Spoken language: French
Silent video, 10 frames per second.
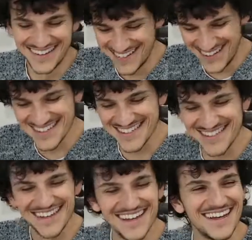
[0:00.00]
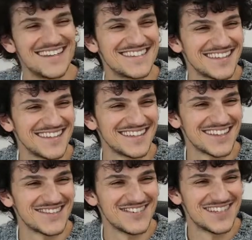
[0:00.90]
Vraiment, bravo, j'ai
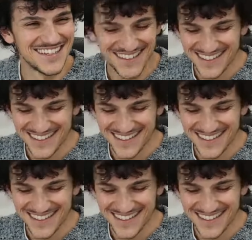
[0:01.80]
ça.